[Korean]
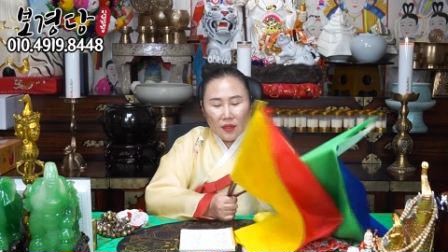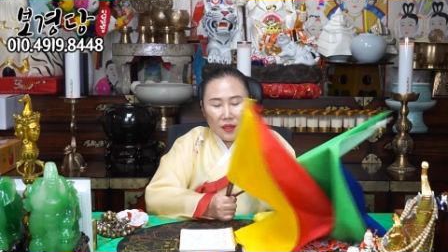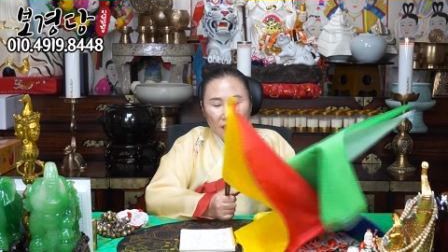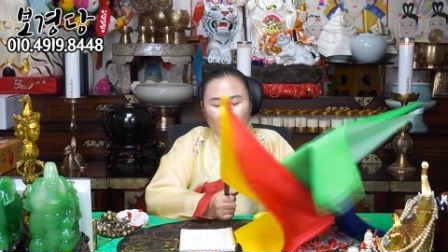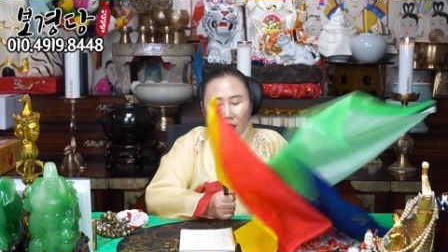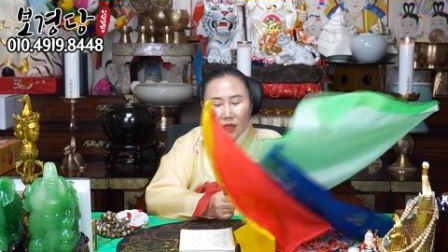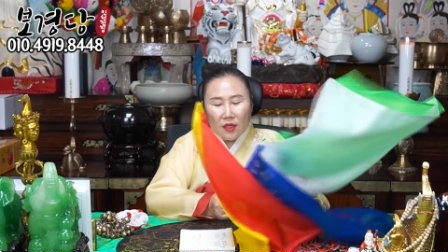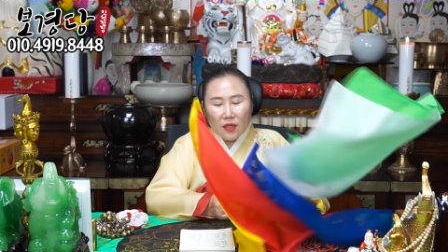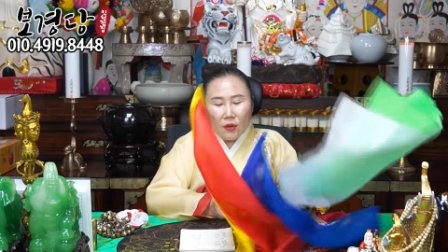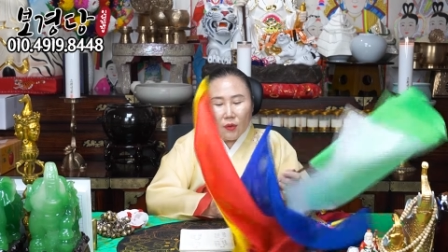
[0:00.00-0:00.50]

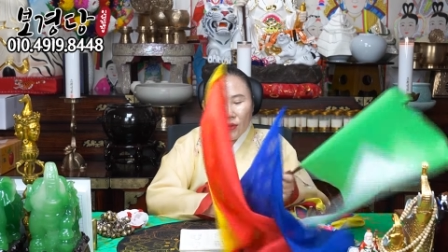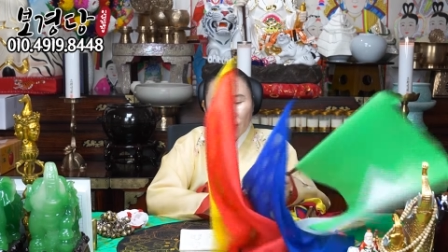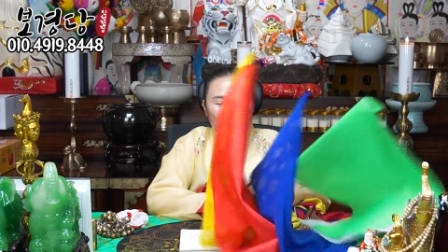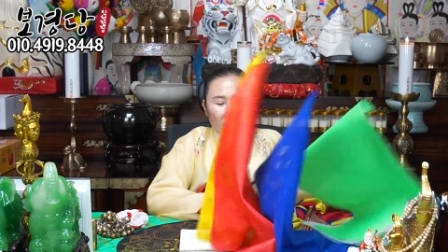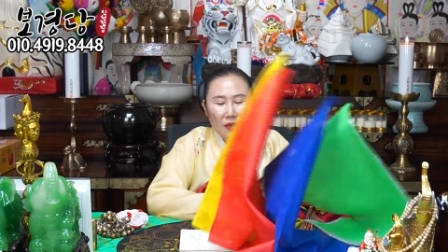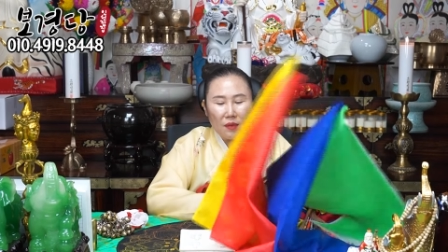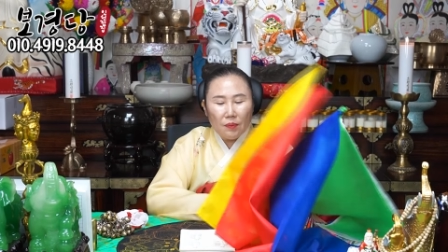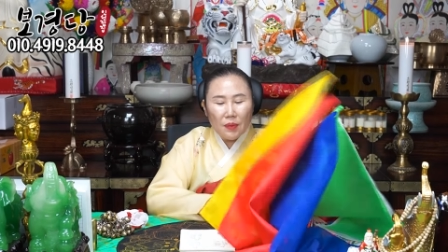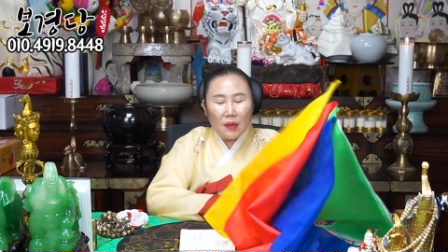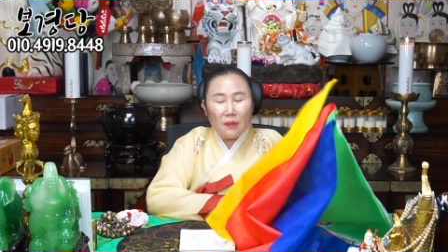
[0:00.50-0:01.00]
그러니까
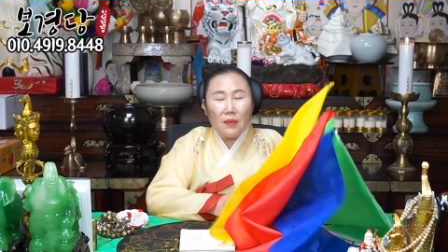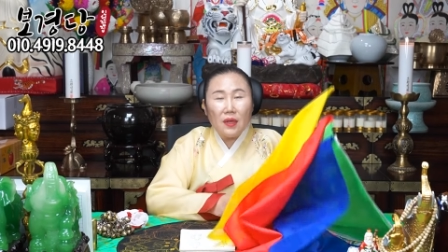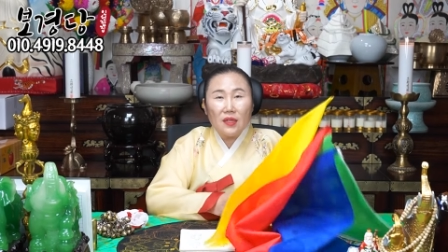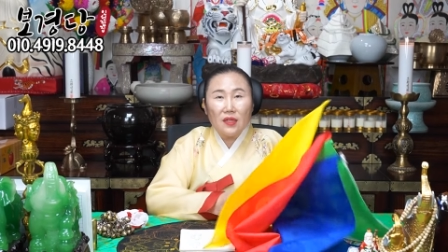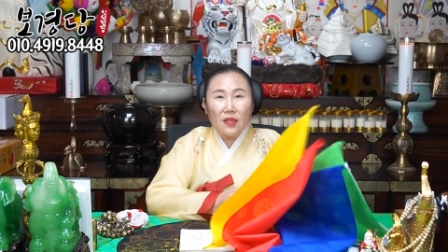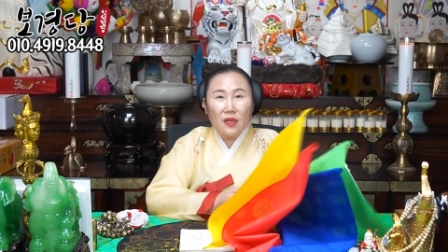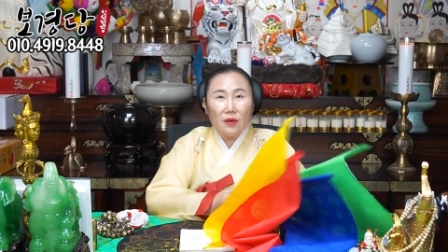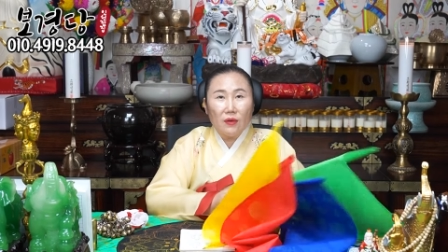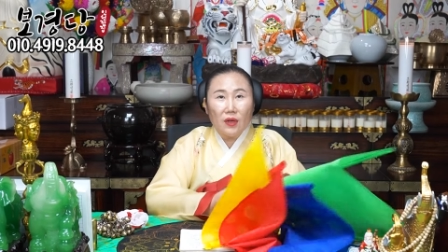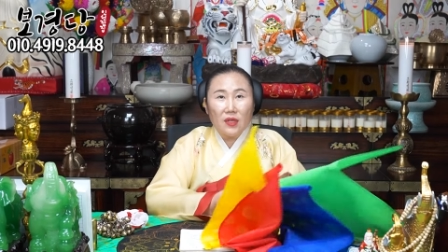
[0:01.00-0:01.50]
경호생이
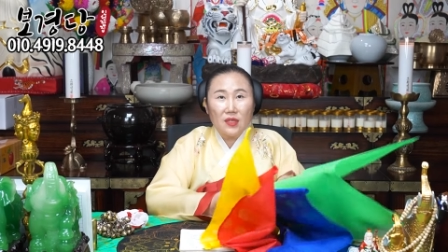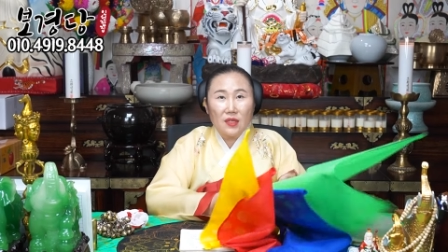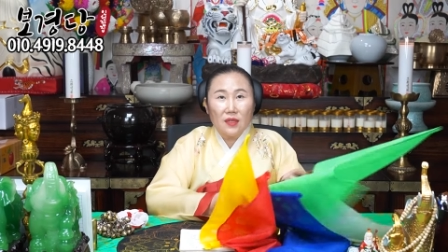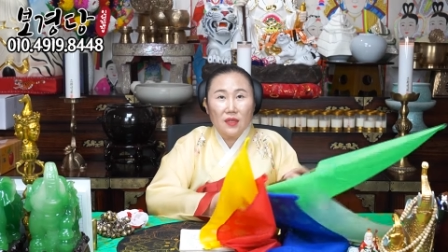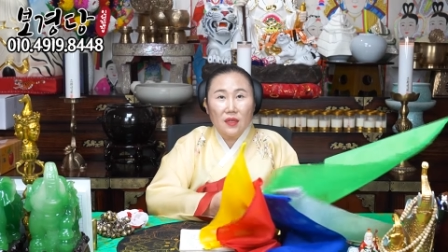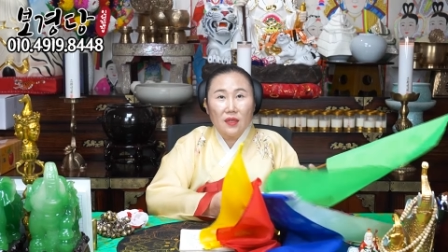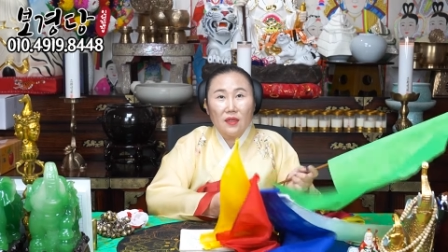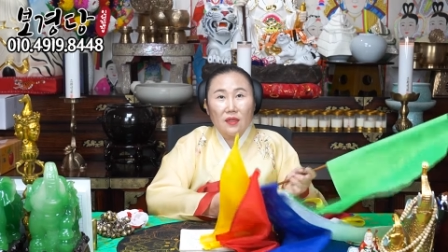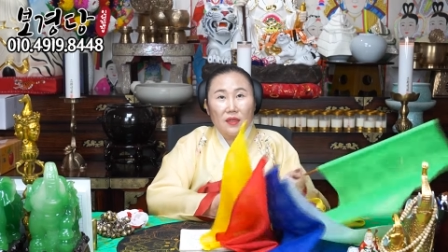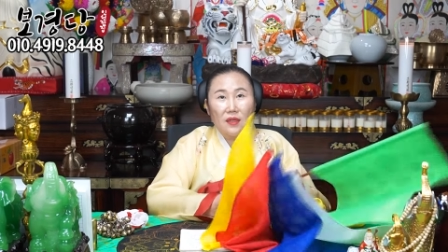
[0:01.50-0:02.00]
백말띠라고
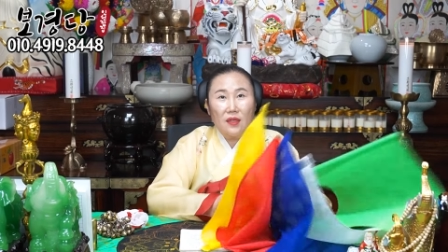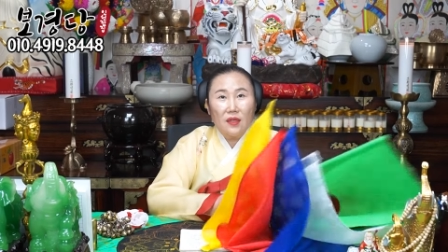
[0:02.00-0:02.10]
하잖아.